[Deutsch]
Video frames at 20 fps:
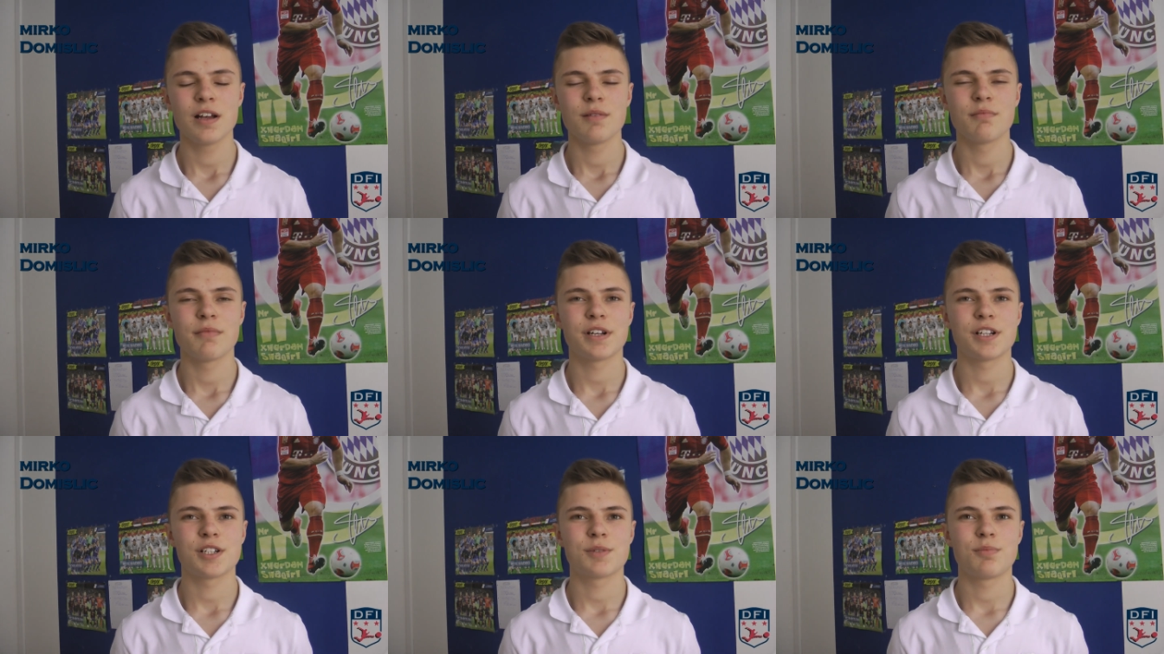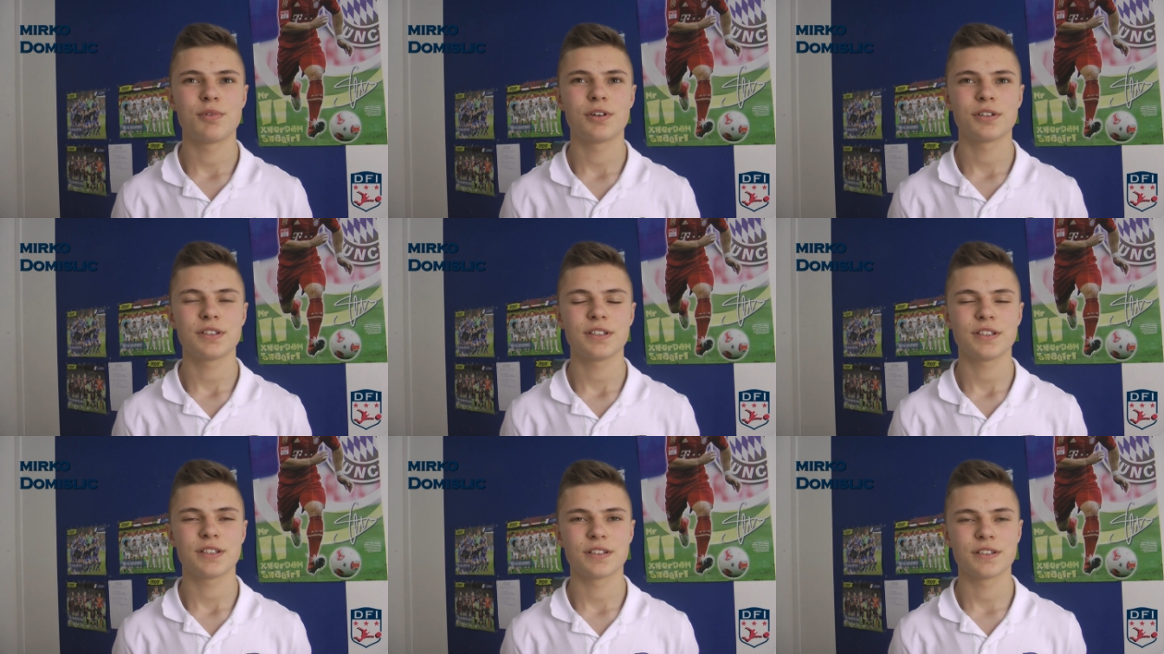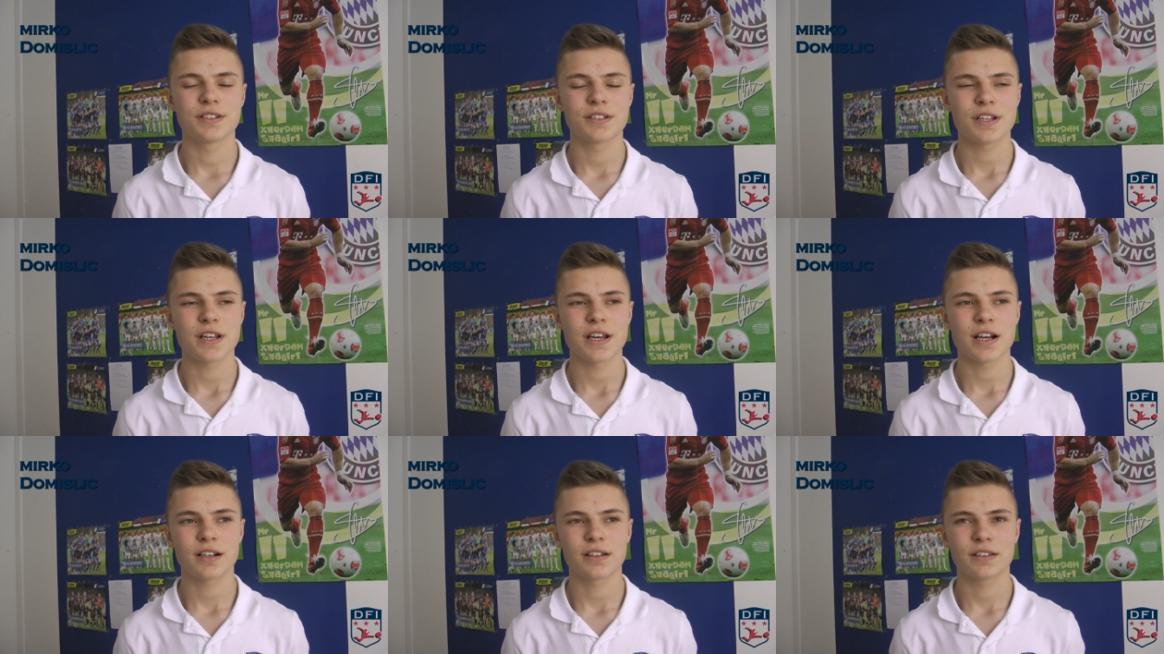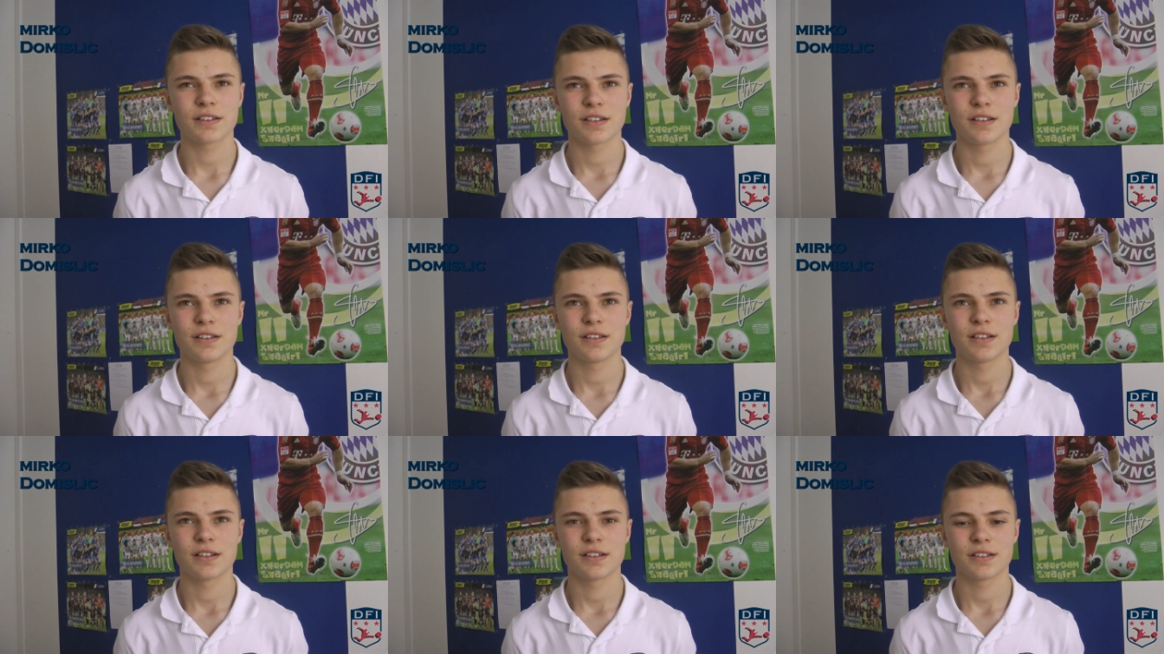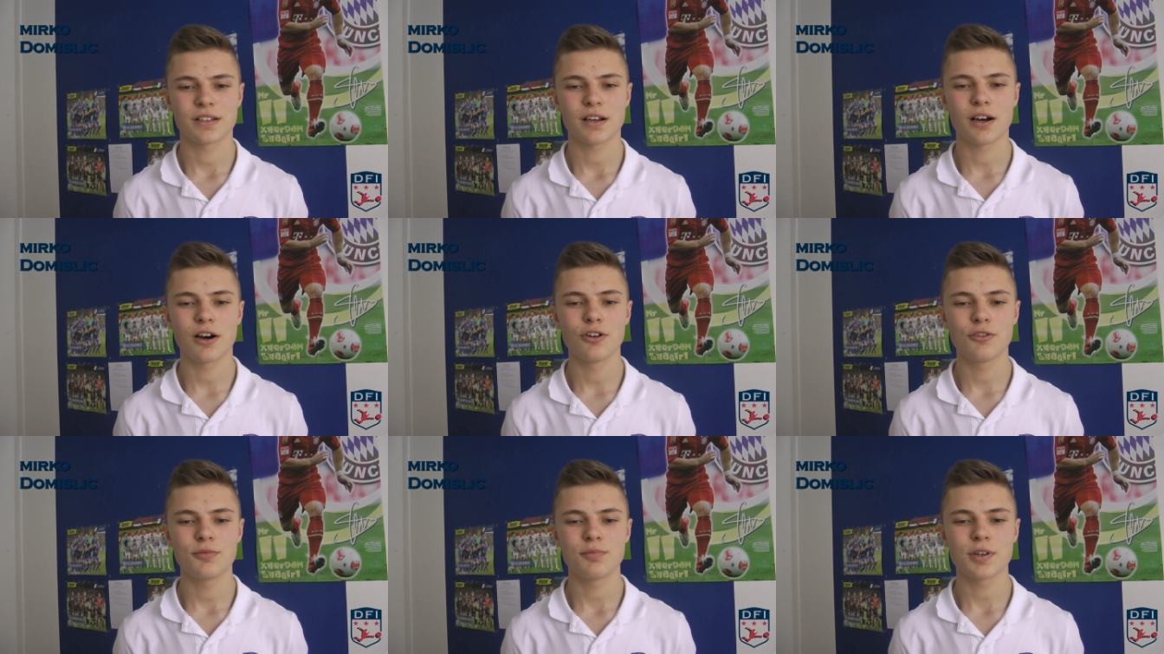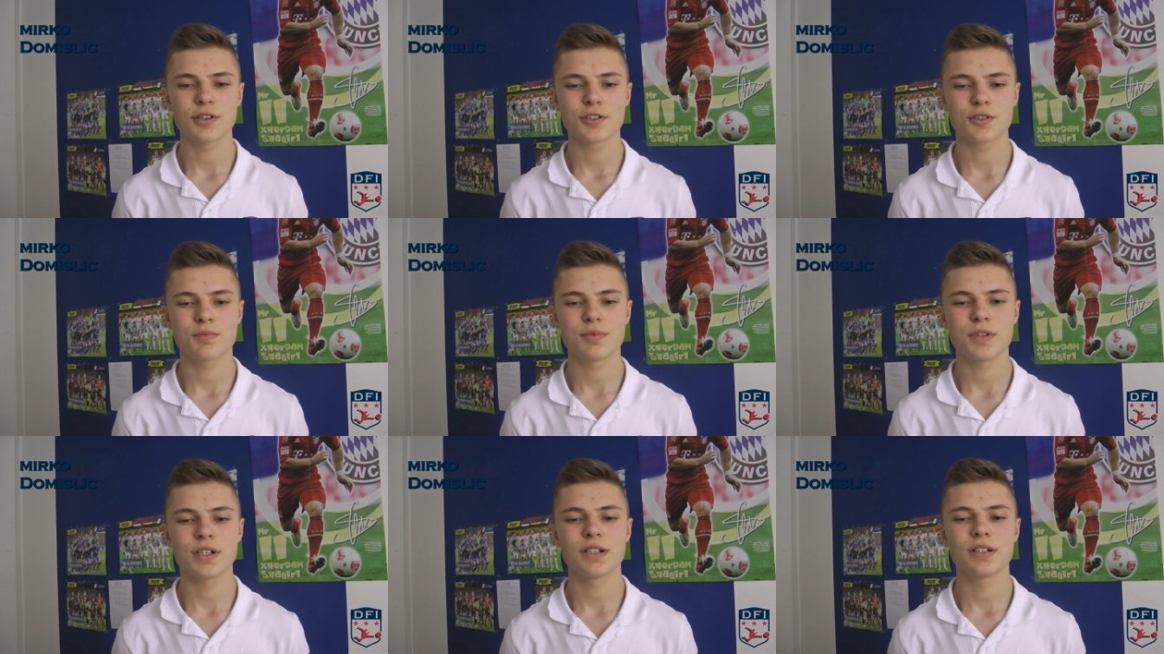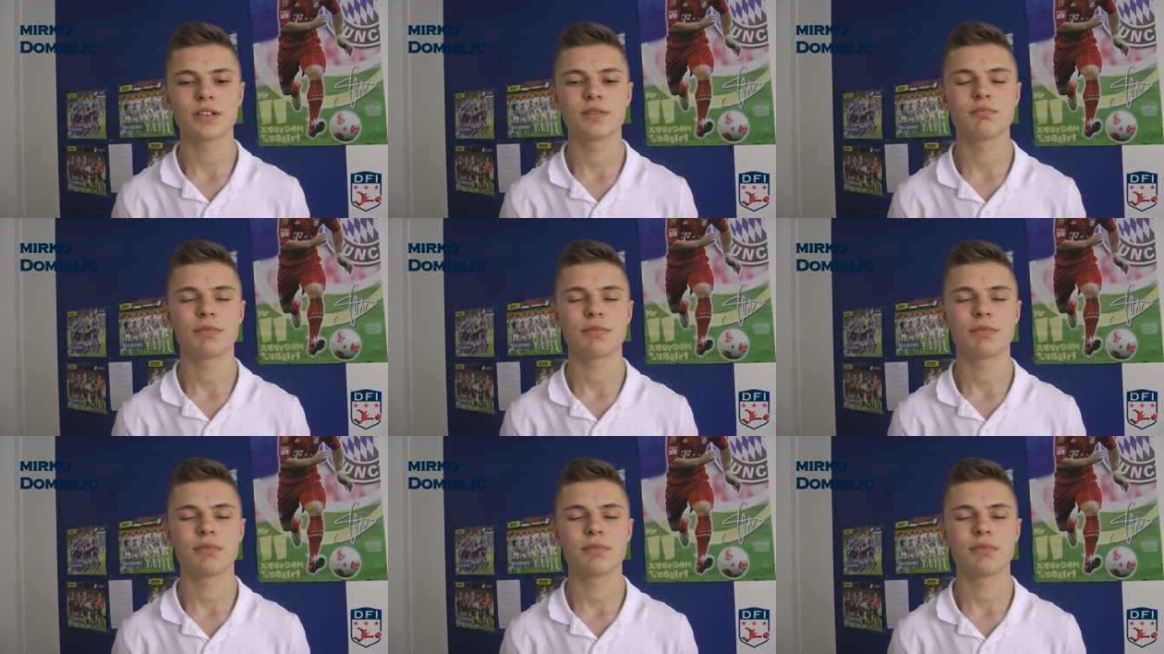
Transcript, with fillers: Meine sportlichen Stärken sind das Aufbauspiel,